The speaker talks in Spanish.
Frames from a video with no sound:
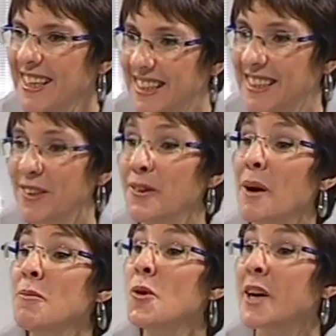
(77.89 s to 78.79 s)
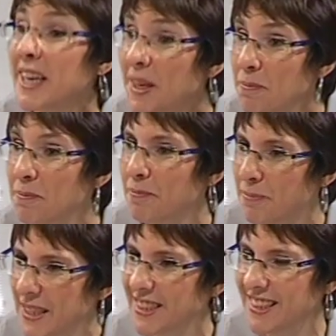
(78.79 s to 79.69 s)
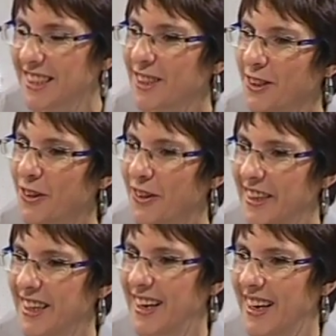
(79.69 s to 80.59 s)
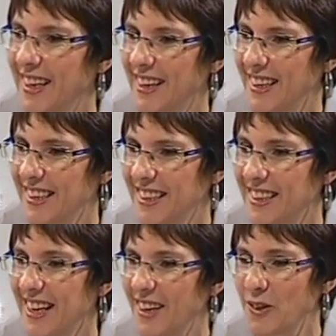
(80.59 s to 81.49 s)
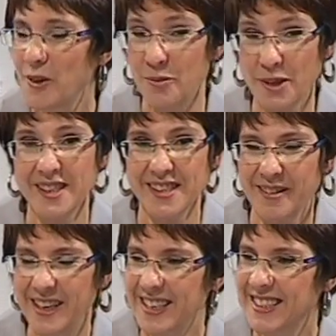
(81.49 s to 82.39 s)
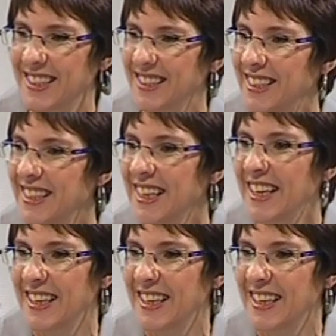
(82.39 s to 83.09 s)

que tiene una mujer presidiendo el, Senado, como es Isabel Allende,